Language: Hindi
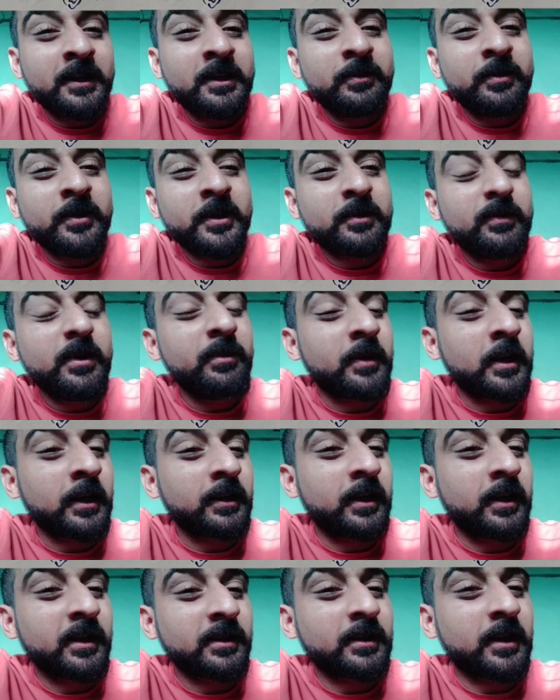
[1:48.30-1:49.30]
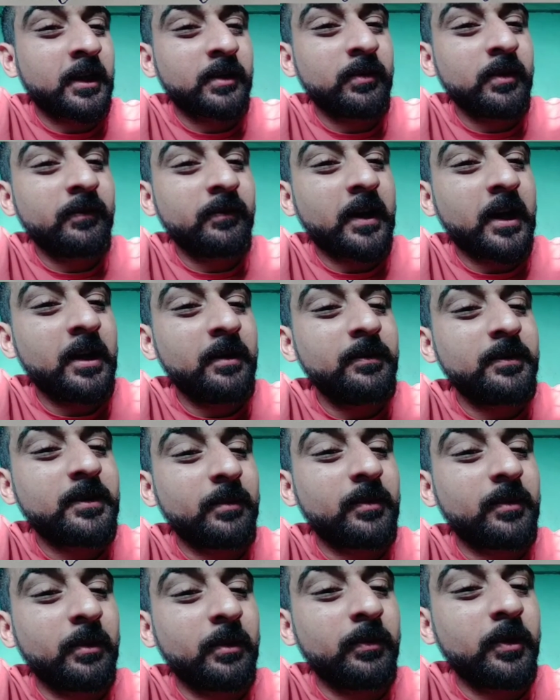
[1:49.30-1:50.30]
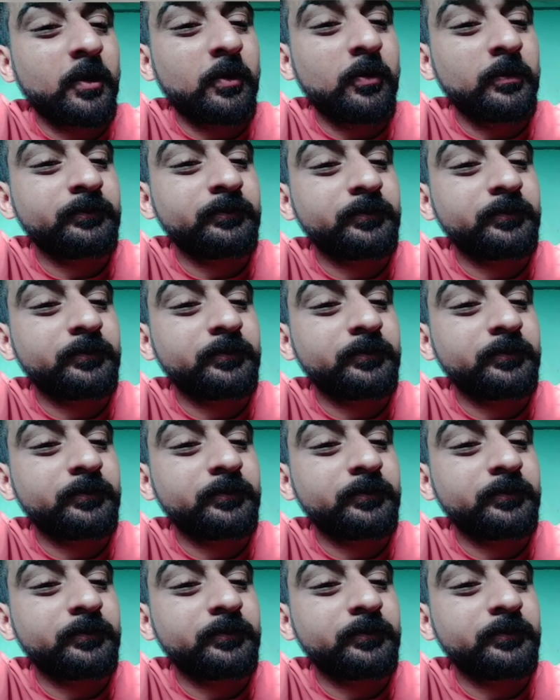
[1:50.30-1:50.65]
दिवस भी मनाते हैं साथ में फाइव सितंबर को